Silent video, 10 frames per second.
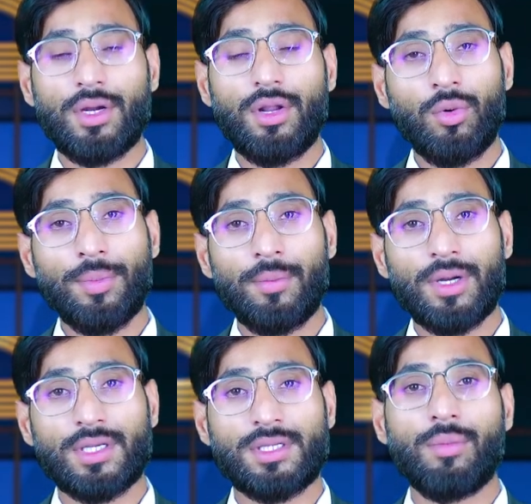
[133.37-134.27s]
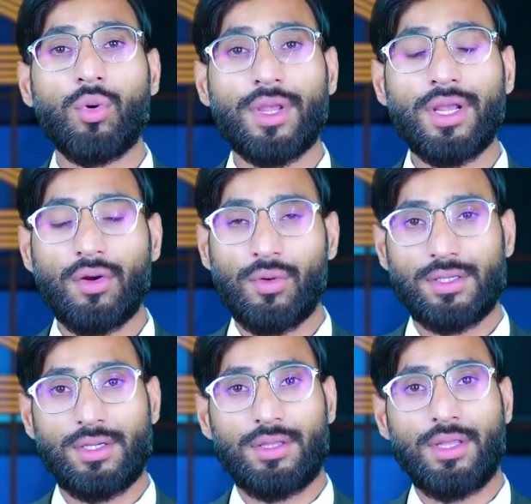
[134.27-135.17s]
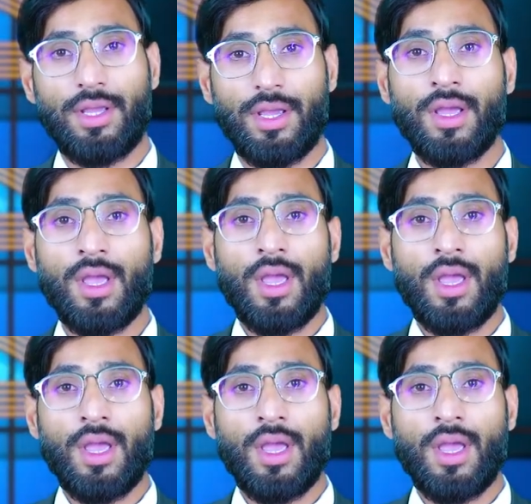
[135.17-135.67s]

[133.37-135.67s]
डाउन पेमेंट के साथ बुकिंग करवा सकते हैं